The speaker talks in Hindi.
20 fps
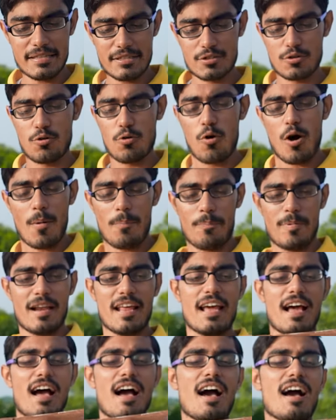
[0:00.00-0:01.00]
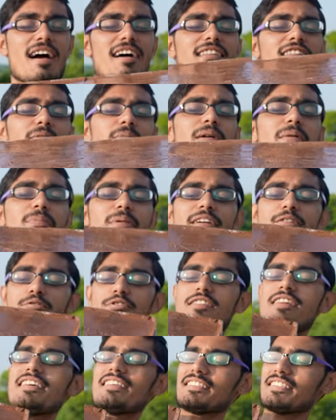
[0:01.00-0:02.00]
इसको अपने हाथ में भी
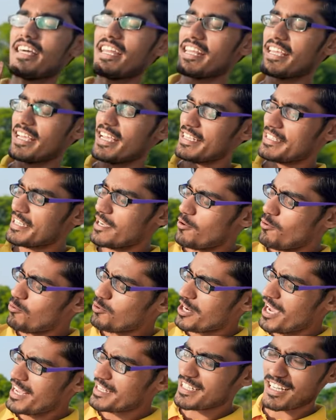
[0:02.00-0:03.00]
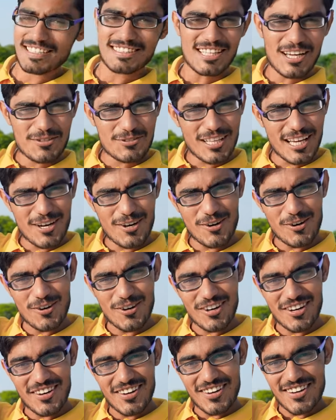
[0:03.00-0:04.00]
कुछ इस तरीके से उठा सकता हूं देखो
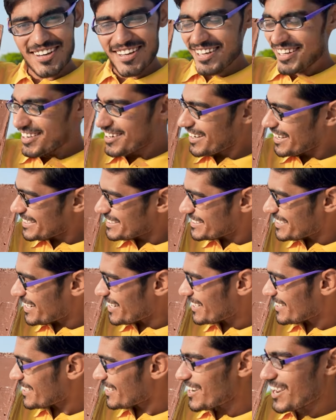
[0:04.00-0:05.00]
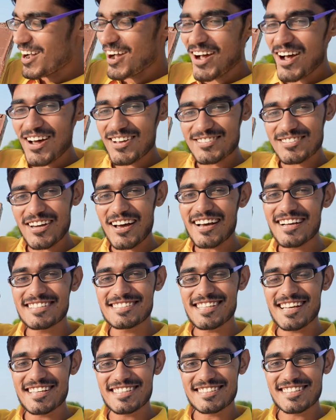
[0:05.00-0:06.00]
गाइज यार क्या
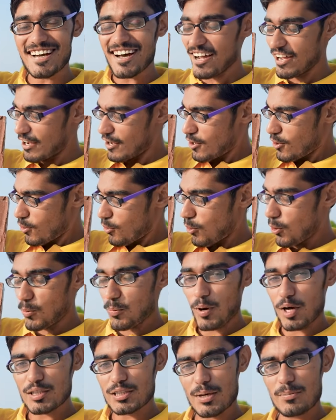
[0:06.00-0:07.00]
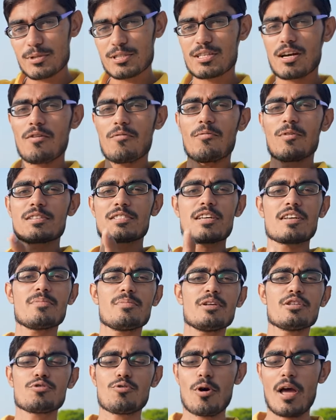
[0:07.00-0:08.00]
साइज है इसका और भाई साहब इसका वजन
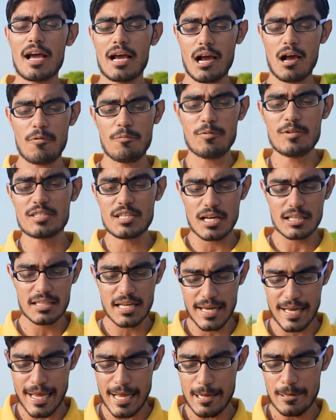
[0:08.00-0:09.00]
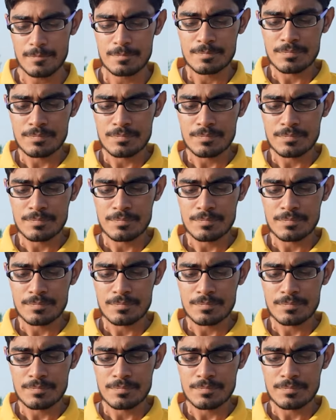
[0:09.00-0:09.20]
भी जो है काफी ज्यादा है